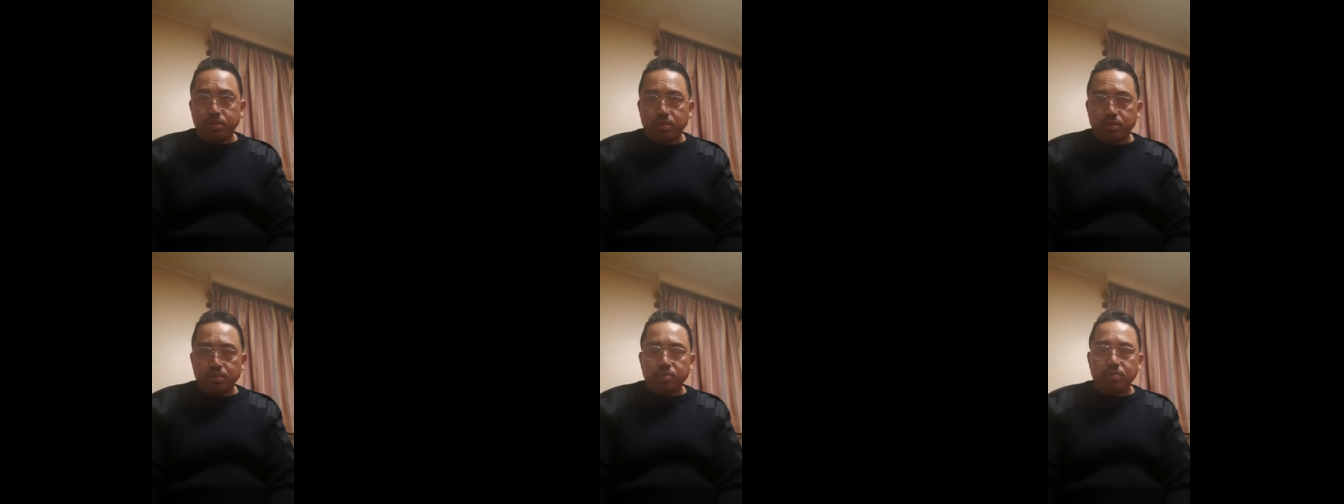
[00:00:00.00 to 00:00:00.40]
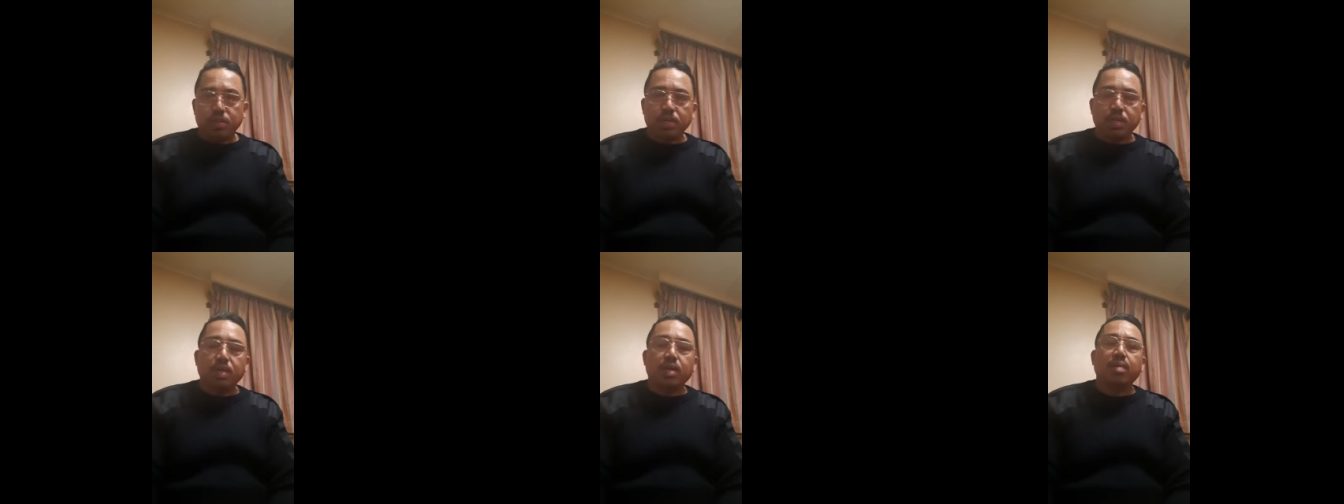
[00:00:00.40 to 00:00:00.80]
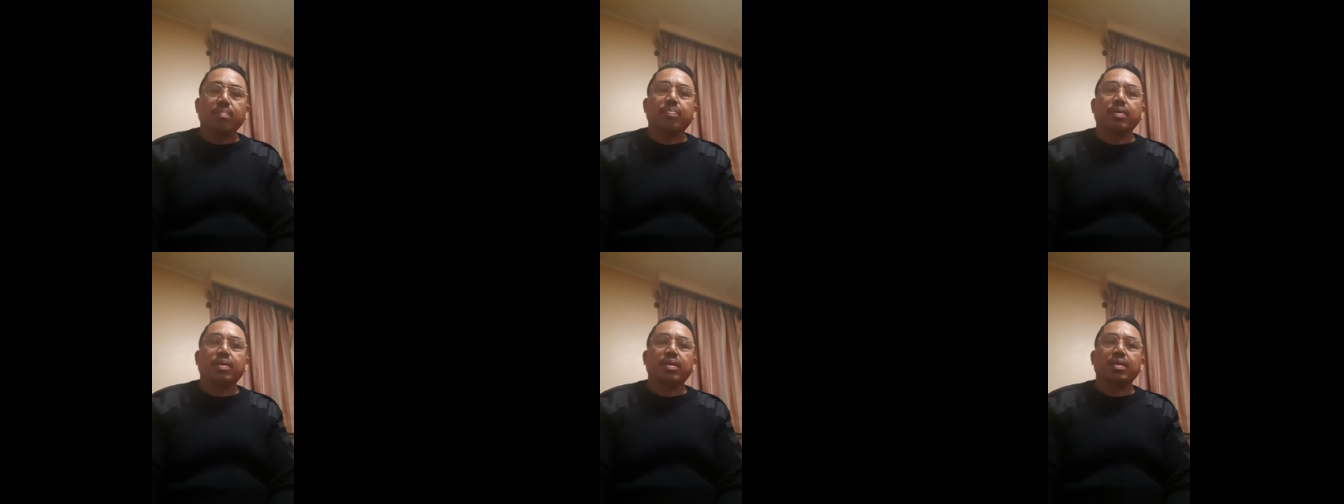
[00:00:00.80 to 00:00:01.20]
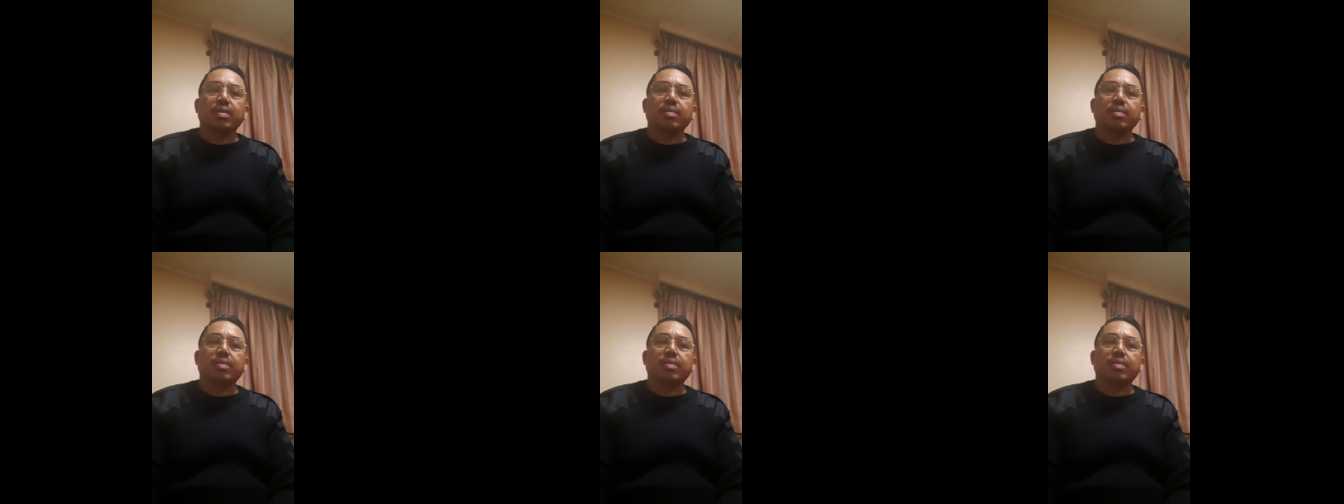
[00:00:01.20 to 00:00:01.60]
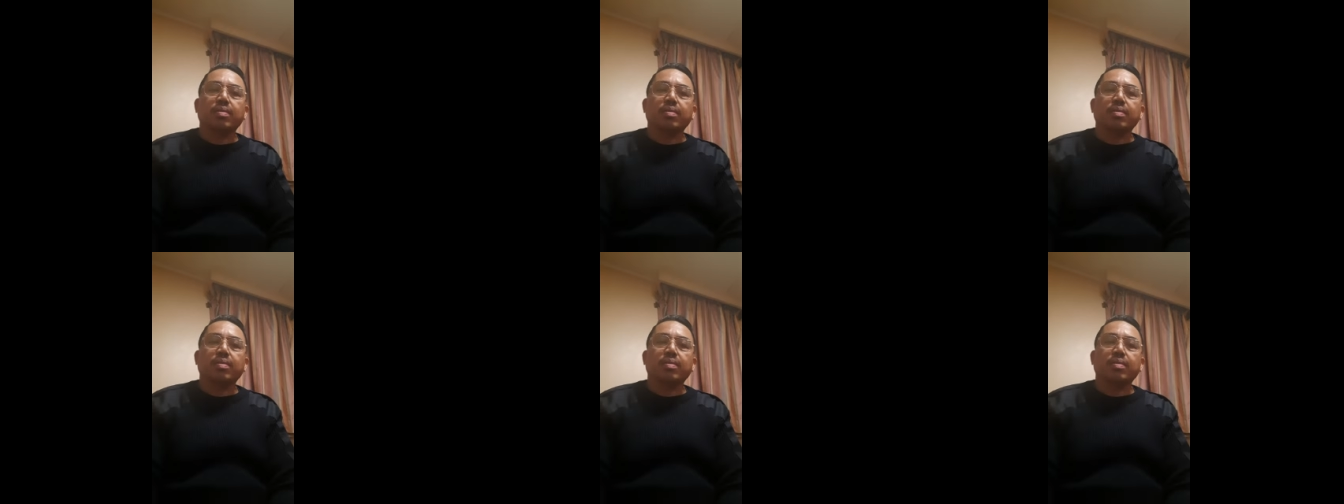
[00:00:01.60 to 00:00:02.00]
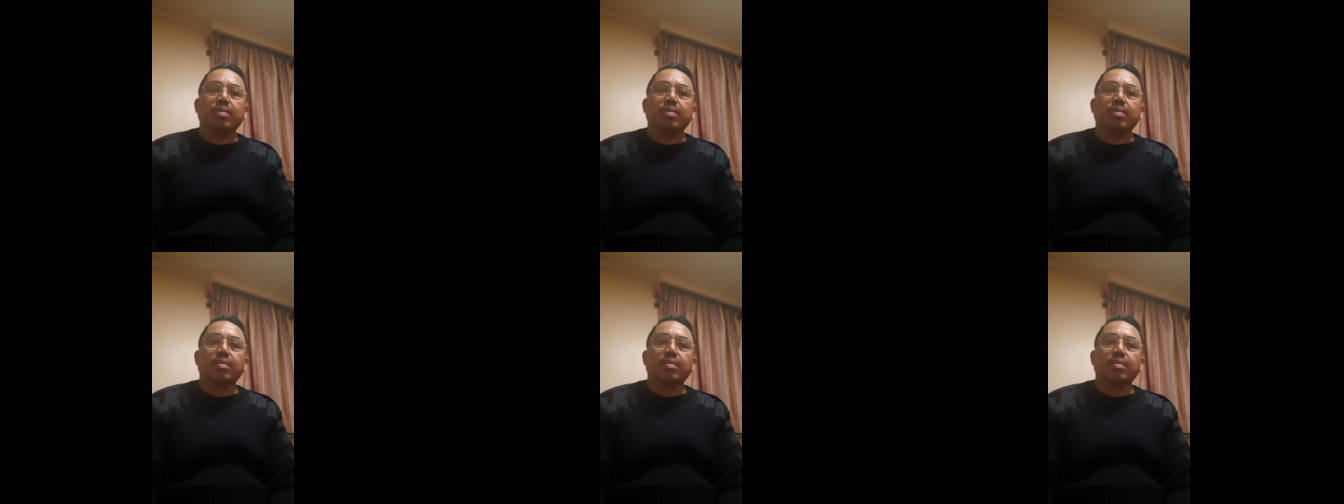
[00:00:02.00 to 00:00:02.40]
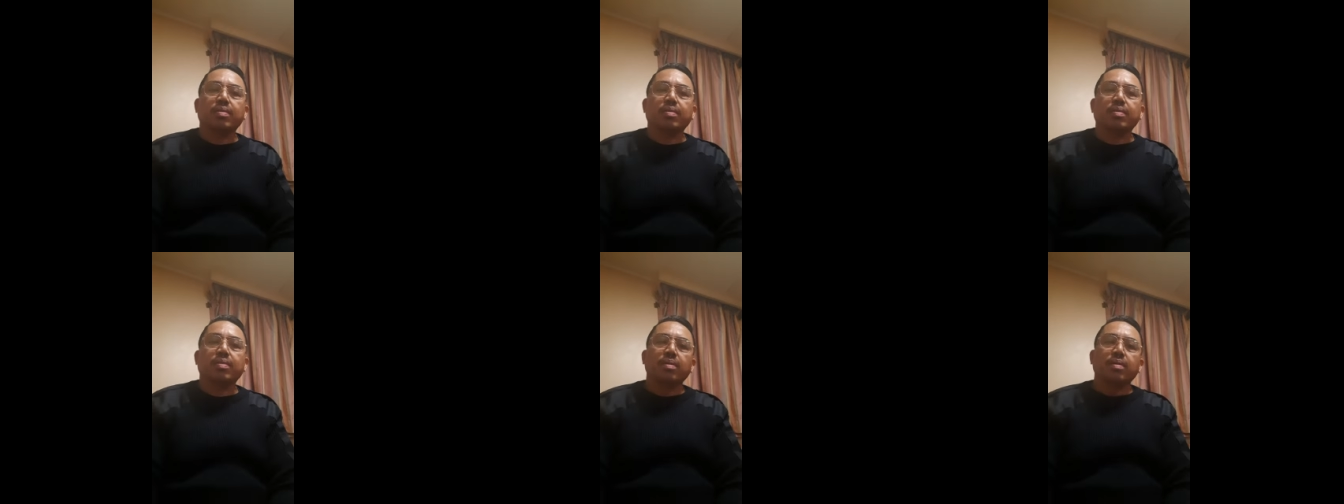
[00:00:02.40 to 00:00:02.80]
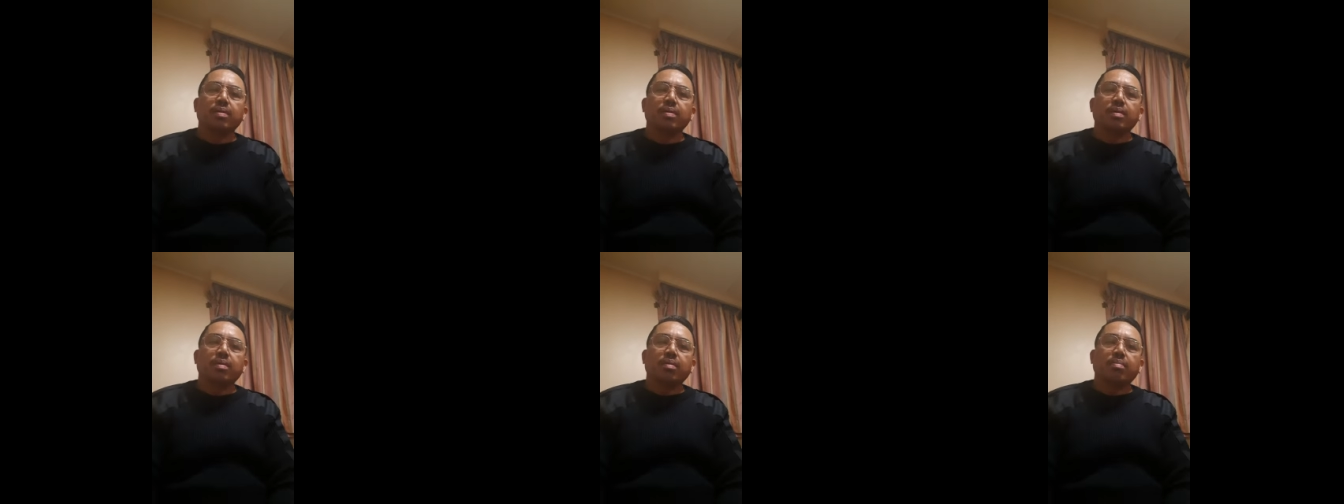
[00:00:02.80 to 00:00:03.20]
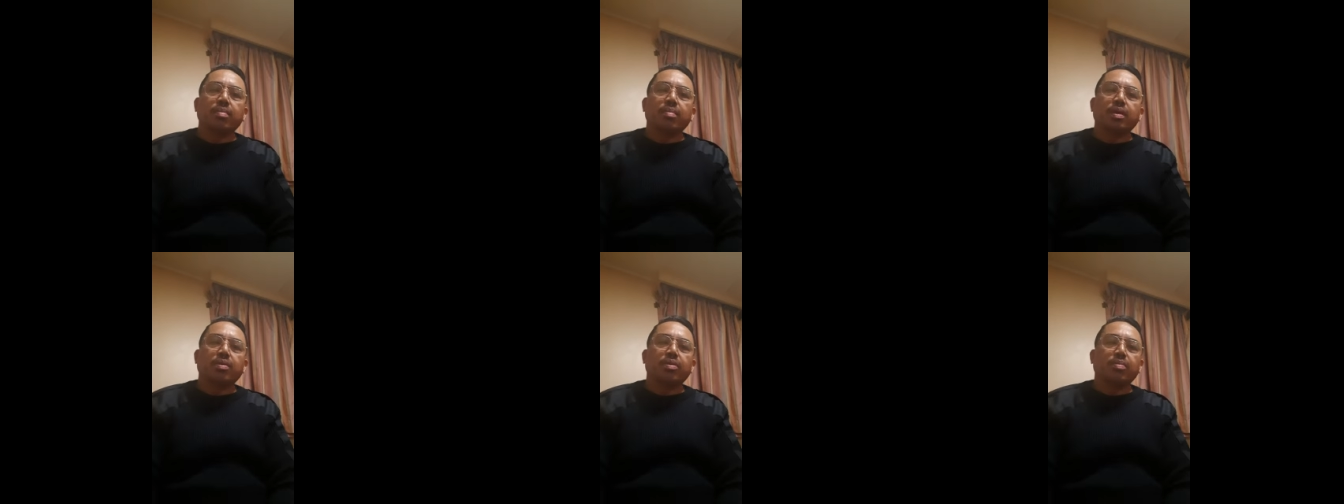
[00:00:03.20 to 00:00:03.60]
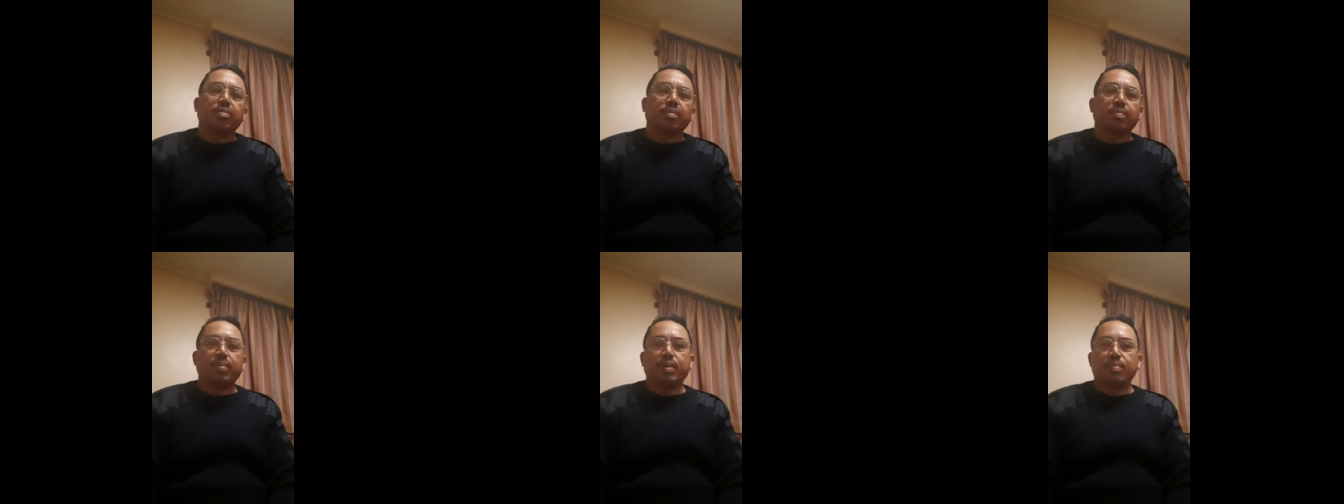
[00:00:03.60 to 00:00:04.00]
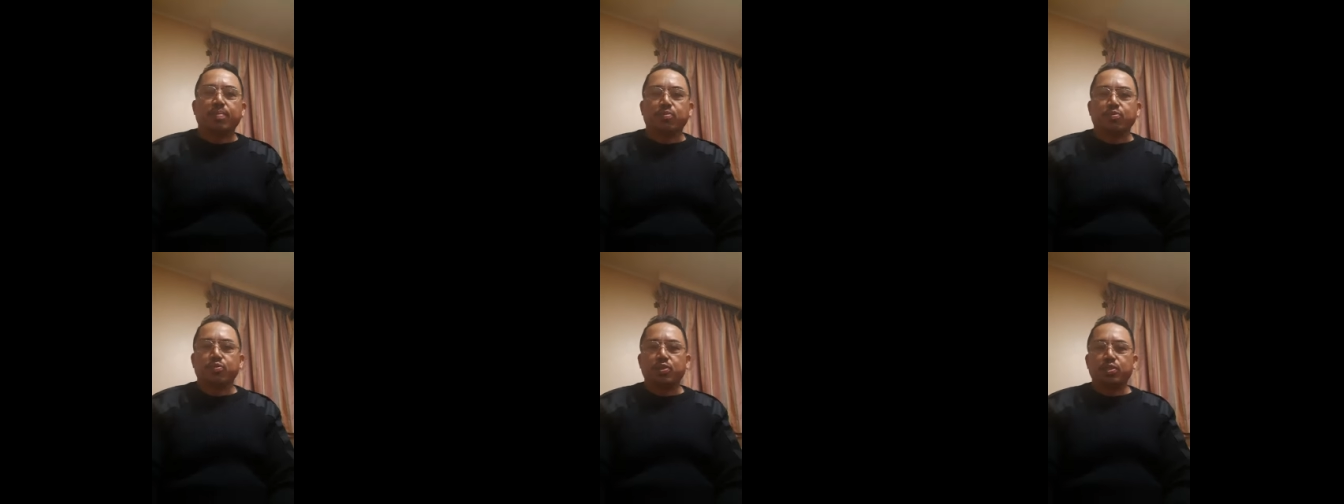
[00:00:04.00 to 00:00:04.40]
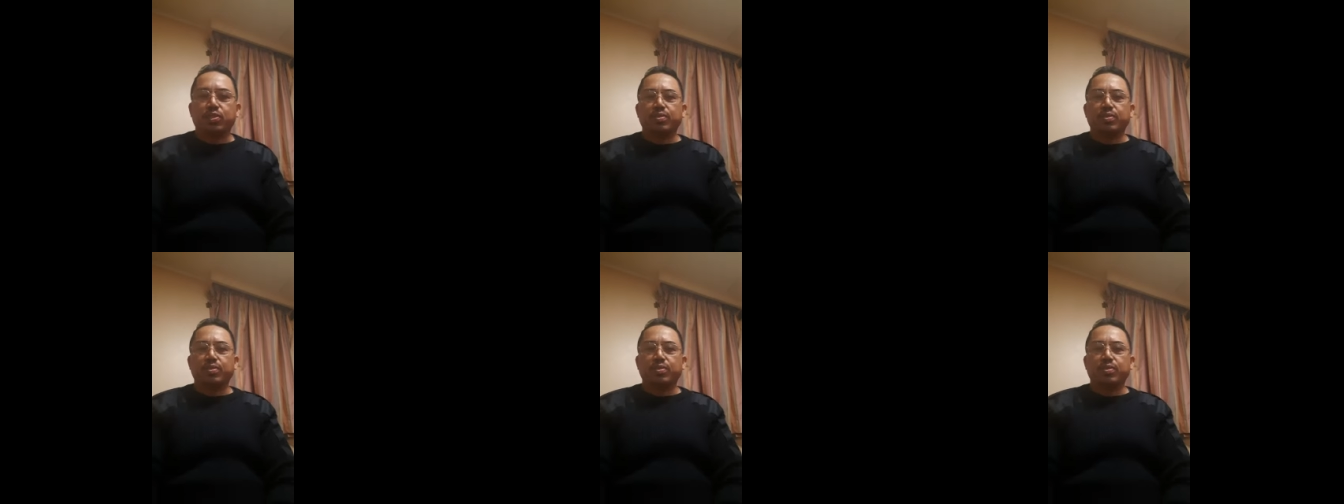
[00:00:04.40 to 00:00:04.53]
so make sure na ano siya, ano, walang copyright.